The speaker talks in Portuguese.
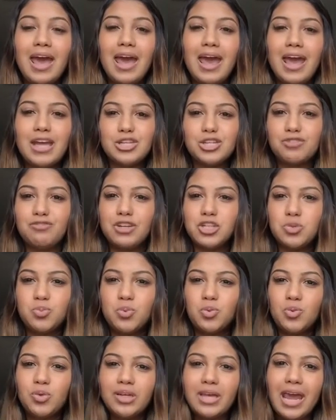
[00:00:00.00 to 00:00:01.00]
É, a gente fez
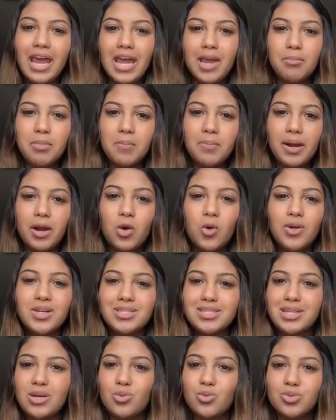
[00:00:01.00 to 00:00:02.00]
tipo um game para
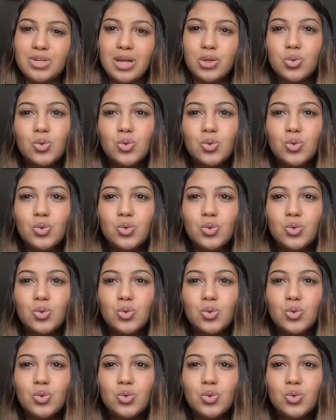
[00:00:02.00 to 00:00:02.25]
conhecer uns